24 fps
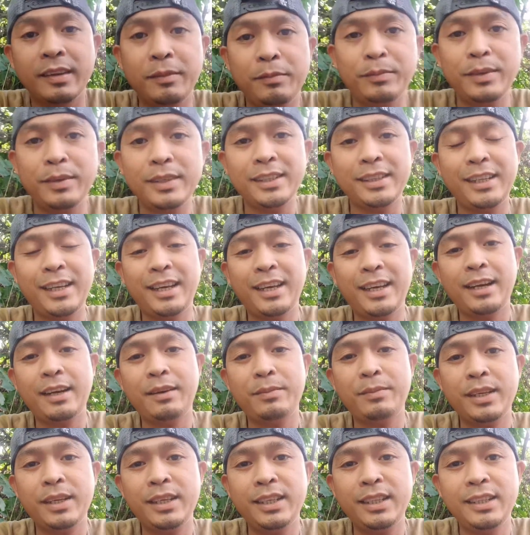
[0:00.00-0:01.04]
imbis na
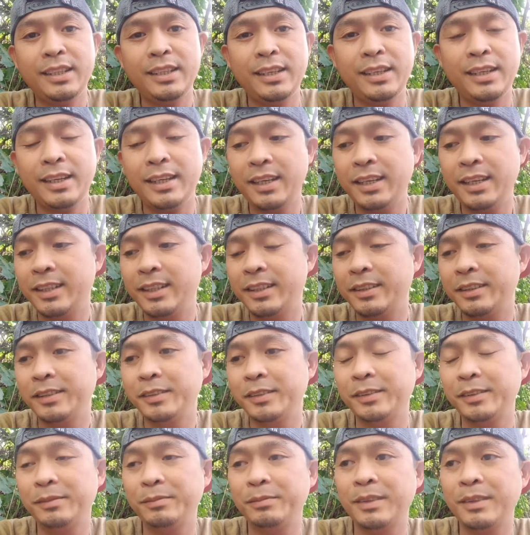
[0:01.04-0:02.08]
maging
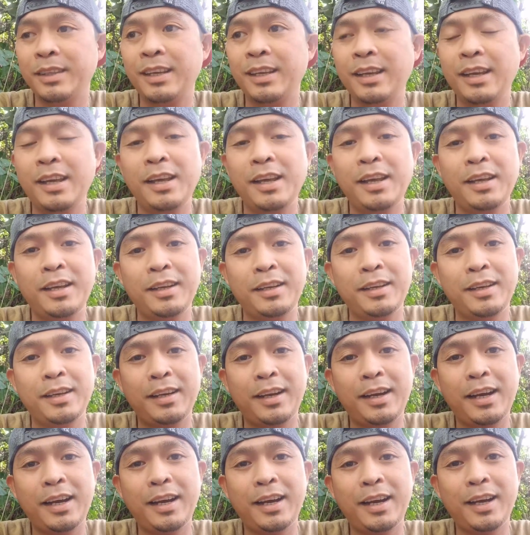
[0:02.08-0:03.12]

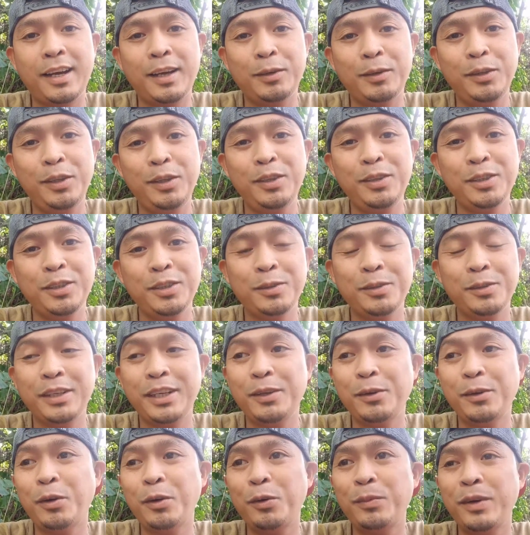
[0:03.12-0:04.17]
uh, good news yung
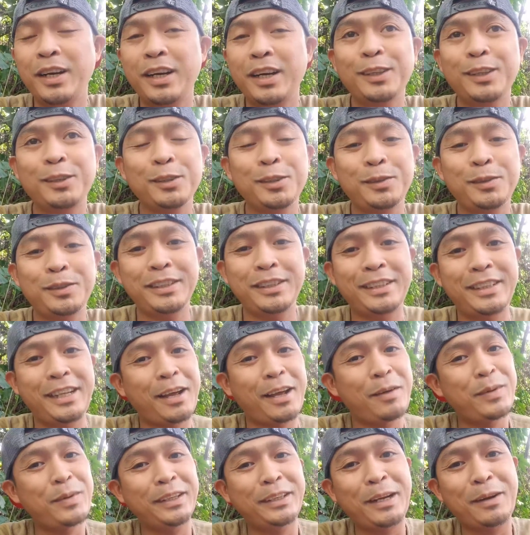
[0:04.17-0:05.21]
ano ko mga katoks
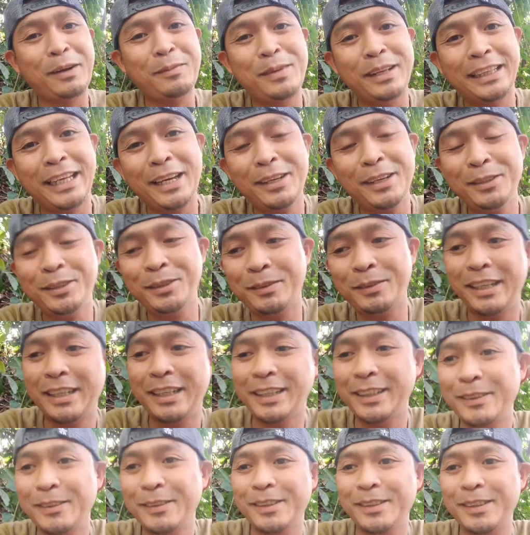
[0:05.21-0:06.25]
nakapagdrama tayo mga
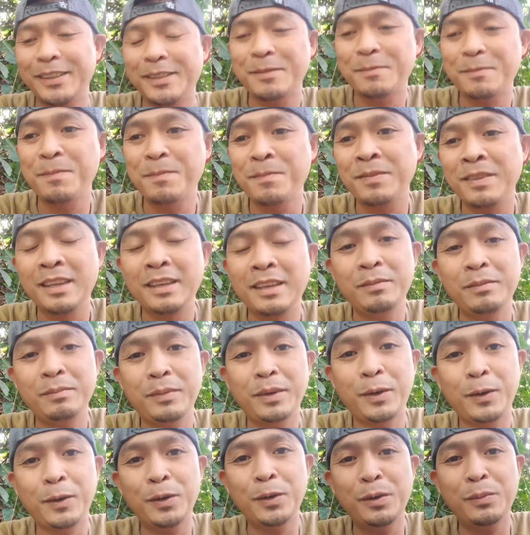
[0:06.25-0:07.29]
katoks
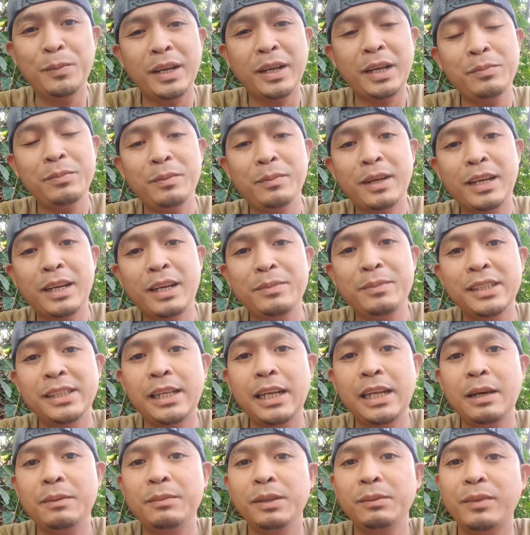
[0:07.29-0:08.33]
pero maraming maraming
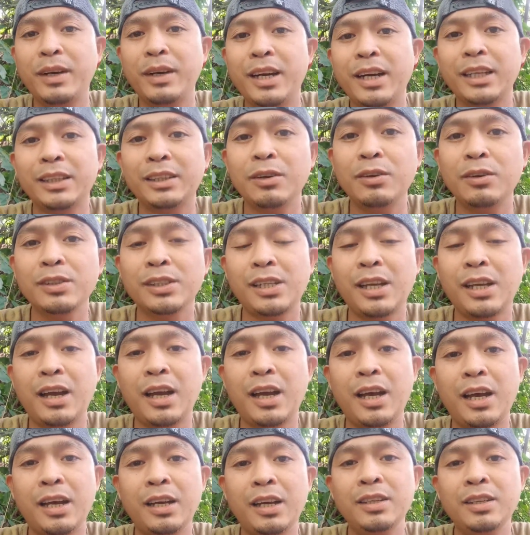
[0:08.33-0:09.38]
salamat mga katoks
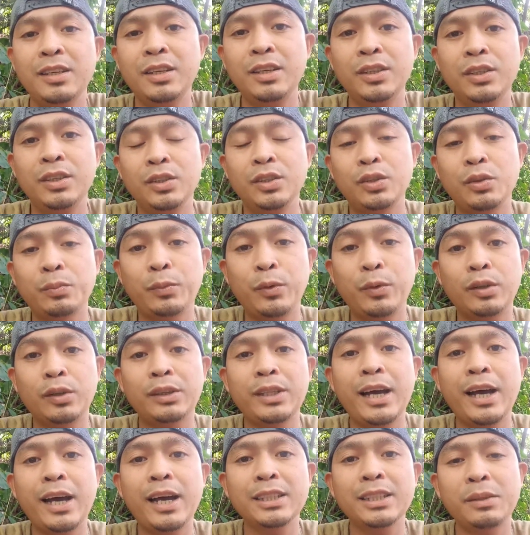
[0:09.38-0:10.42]
sa uh,
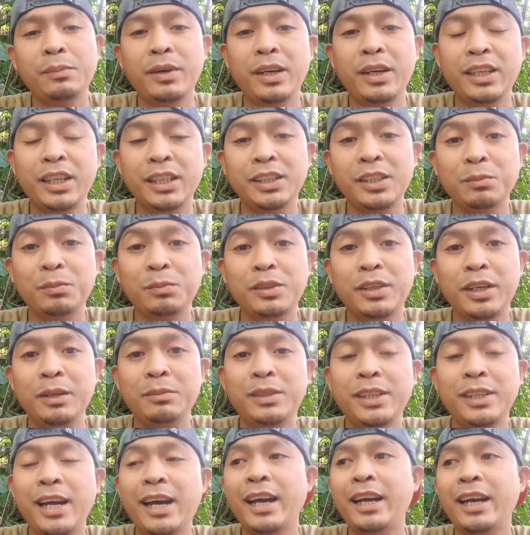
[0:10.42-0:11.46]
suporta, sa mga
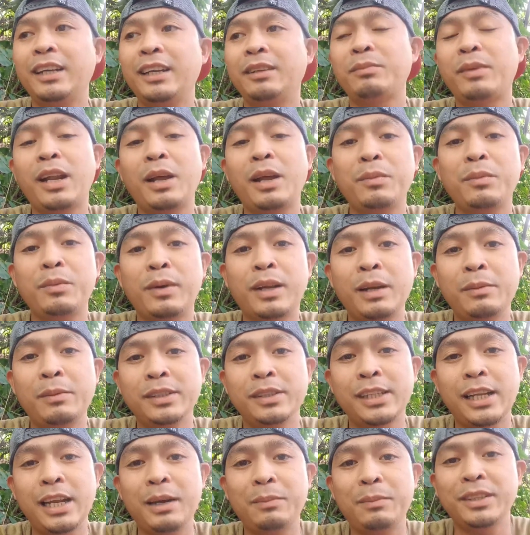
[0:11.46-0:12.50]
nag-subscribe sa akin. Maraming
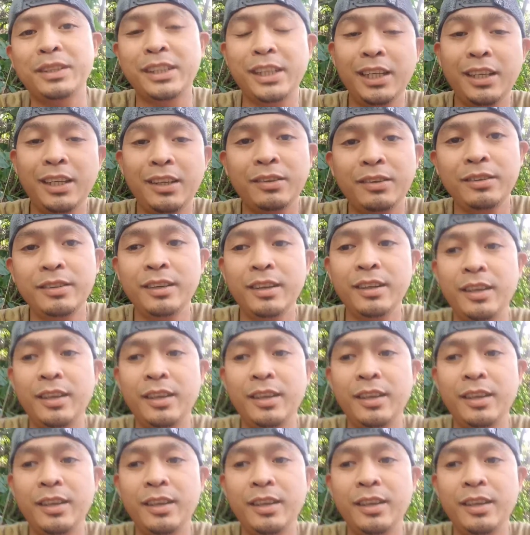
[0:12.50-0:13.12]
maraming salamat sa inyo.